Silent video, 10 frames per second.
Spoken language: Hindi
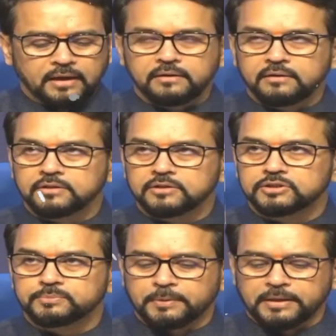एन
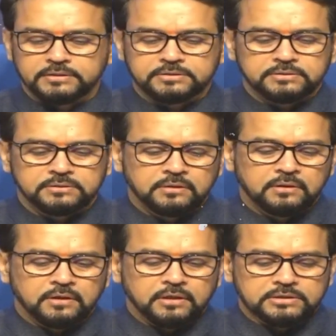स्पेस
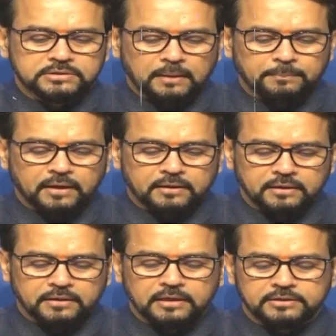की स्थापना
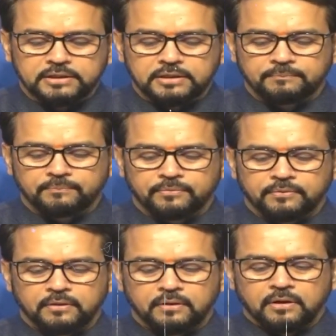की गई थी
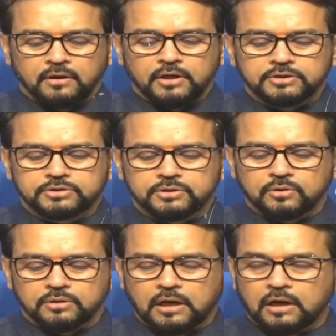
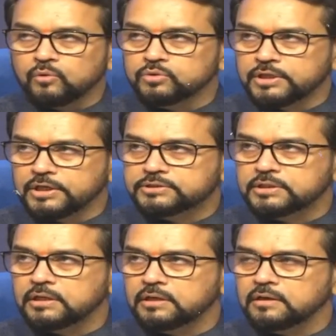इसका
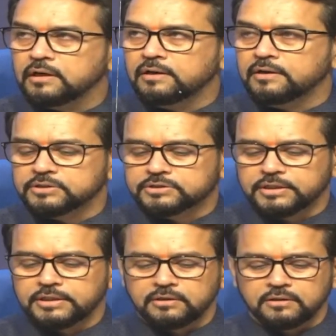उद्देश्य
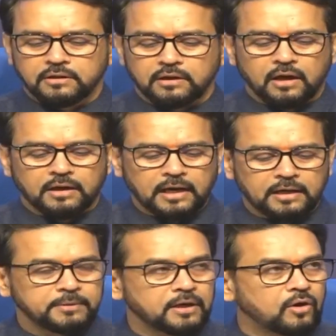इंडस्ट्री
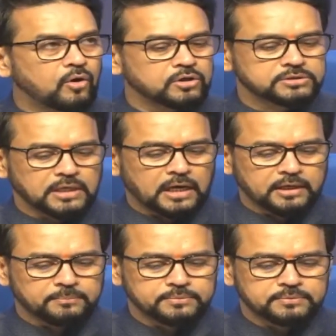अकेडमिया और
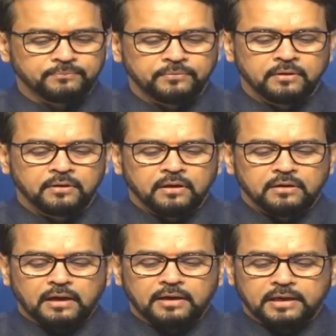स्टार्टअप्स
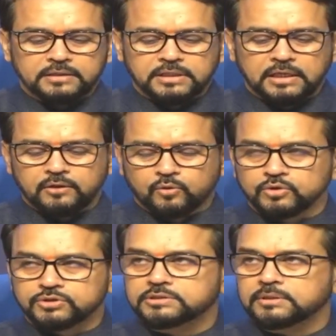का एक ऐसा
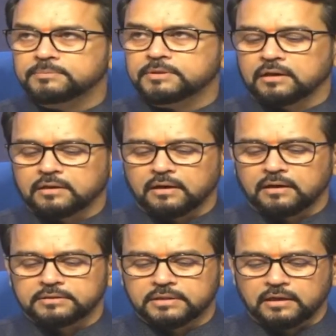इकोसिस्टम तैयार
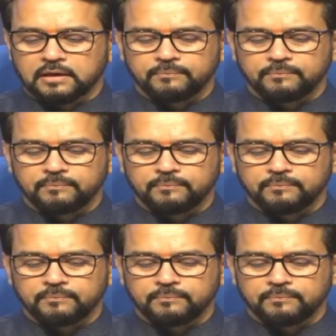करना था